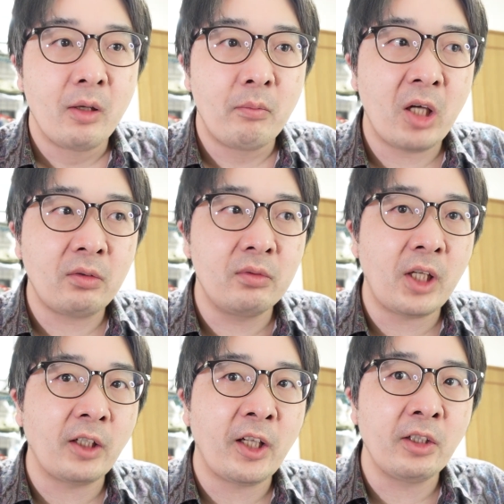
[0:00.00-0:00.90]
Mac の
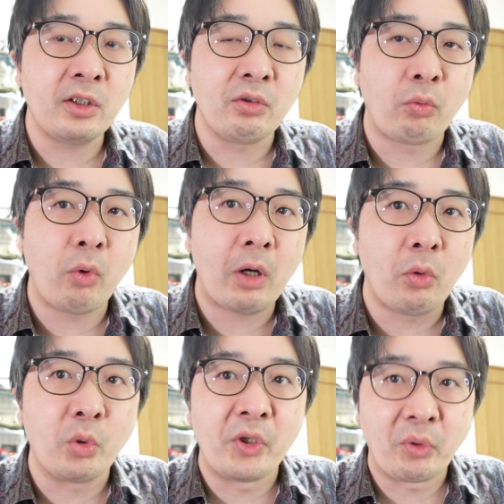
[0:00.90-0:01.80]
中に入っている
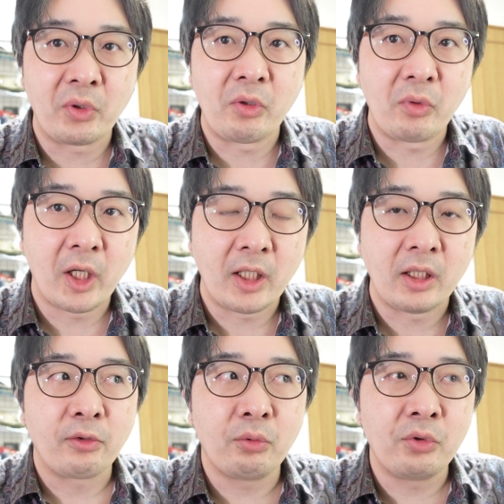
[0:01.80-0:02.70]
コアオーディオっていうの
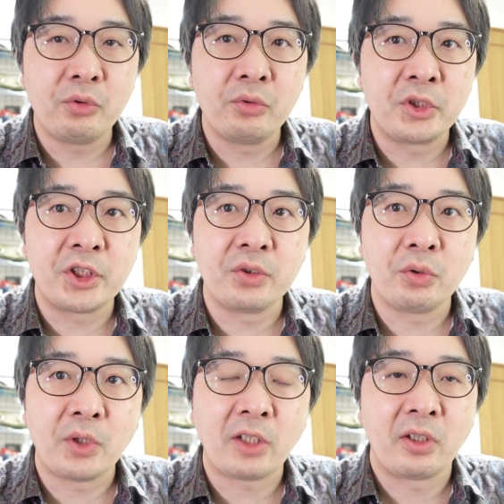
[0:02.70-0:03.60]
が、そういう仕
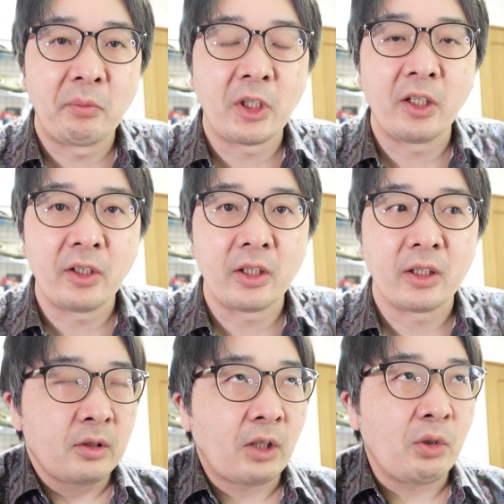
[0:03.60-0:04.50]
様になってるみたいで。例
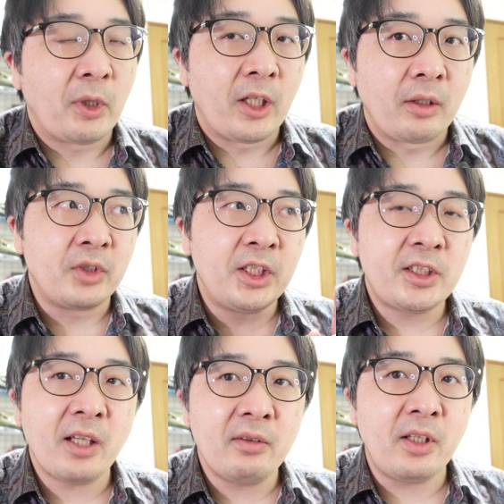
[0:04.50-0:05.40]
えばね、2
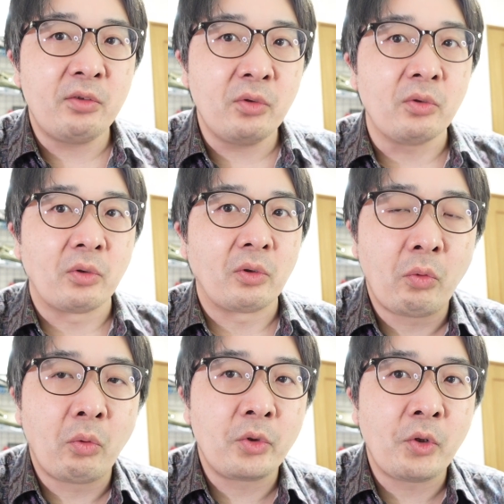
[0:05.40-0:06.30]
チャンネルの
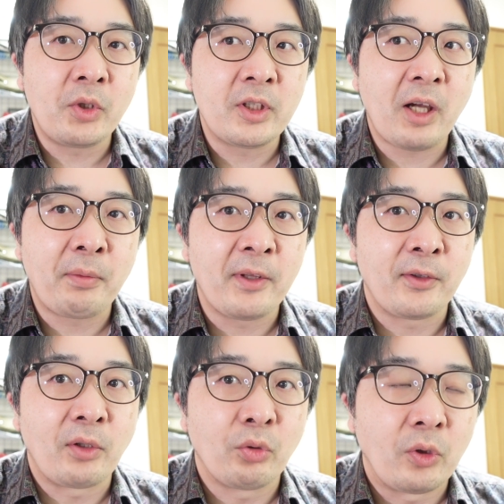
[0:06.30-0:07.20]

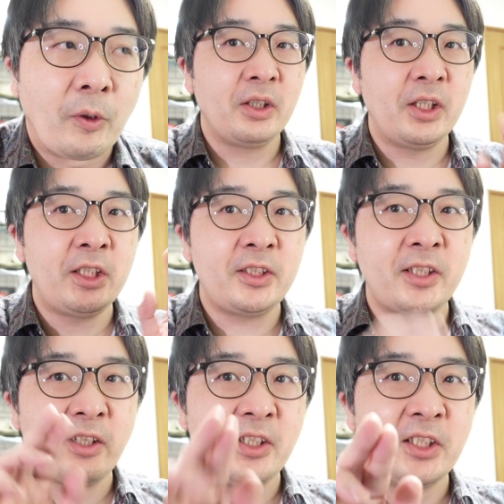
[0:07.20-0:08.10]
オーディオインターフェースだと、1
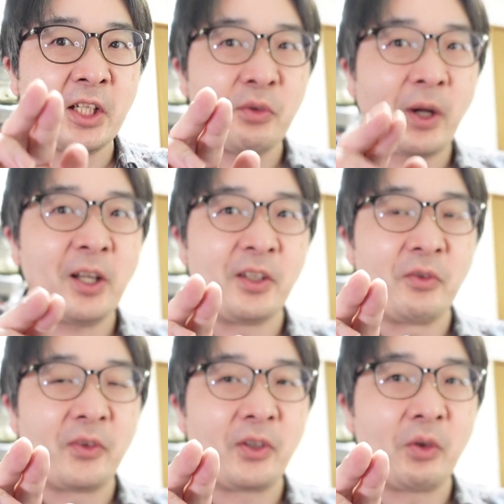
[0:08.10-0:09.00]
チャン、2チャンに分かれてるんですけ